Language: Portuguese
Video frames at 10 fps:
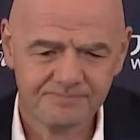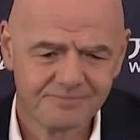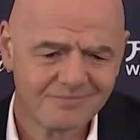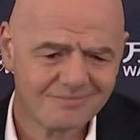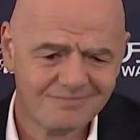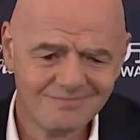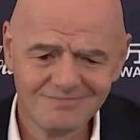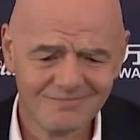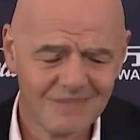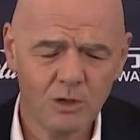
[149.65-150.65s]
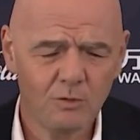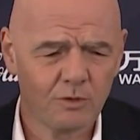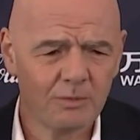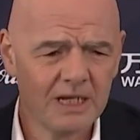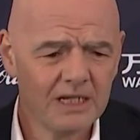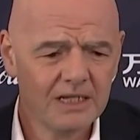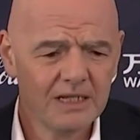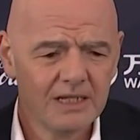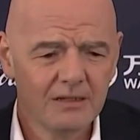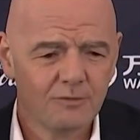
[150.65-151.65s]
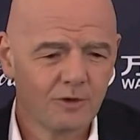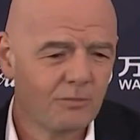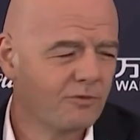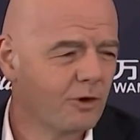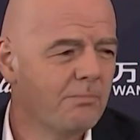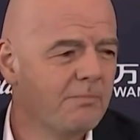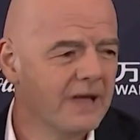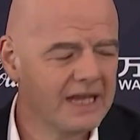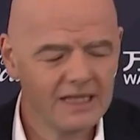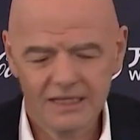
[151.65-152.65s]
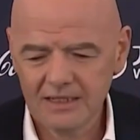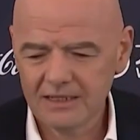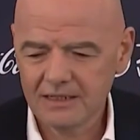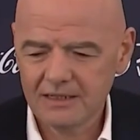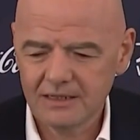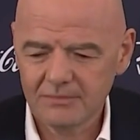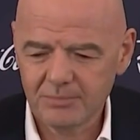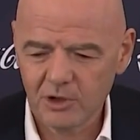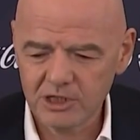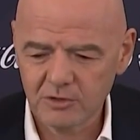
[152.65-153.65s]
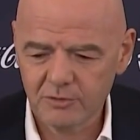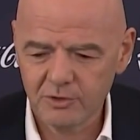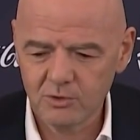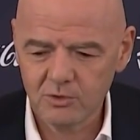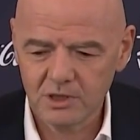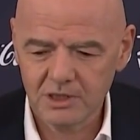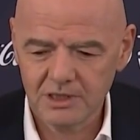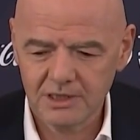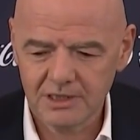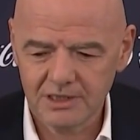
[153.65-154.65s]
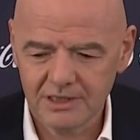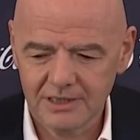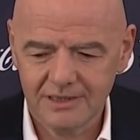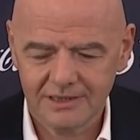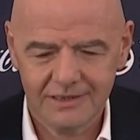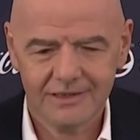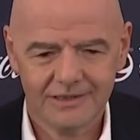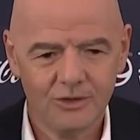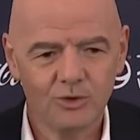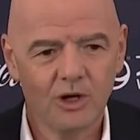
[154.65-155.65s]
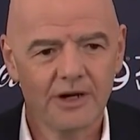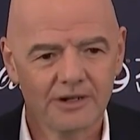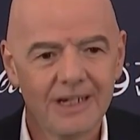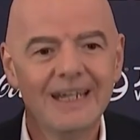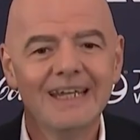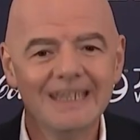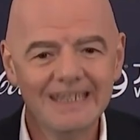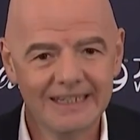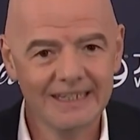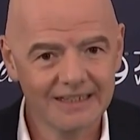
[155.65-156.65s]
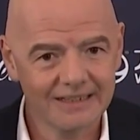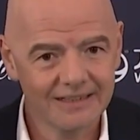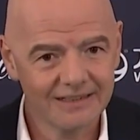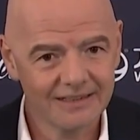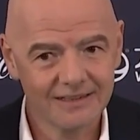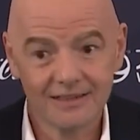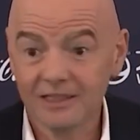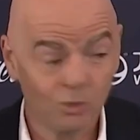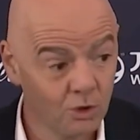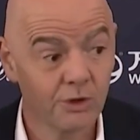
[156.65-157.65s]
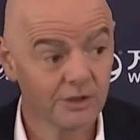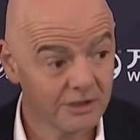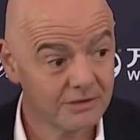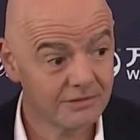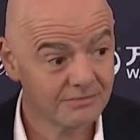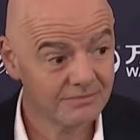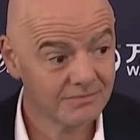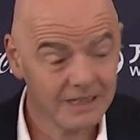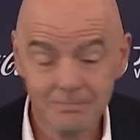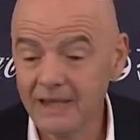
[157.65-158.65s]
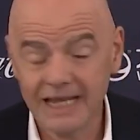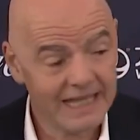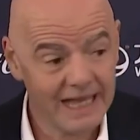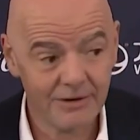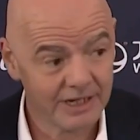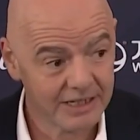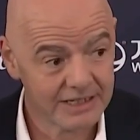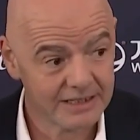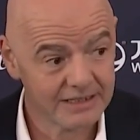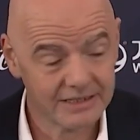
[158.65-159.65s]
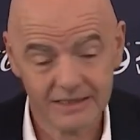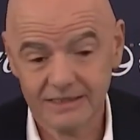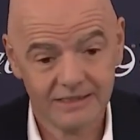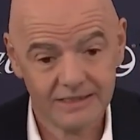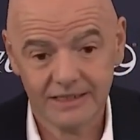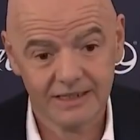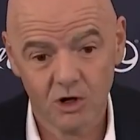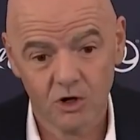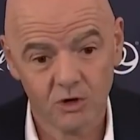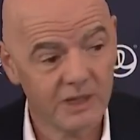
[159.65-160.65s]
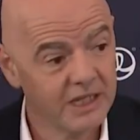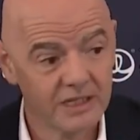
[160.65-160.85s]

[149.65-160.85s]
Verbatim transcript: Esses três países, México, Canadá e Estados Unidos, lideram o mundo em várias áreas, mas no futebol ainda não, ainda. O objetivo é fazer do futebol o esporte número um também por aqui.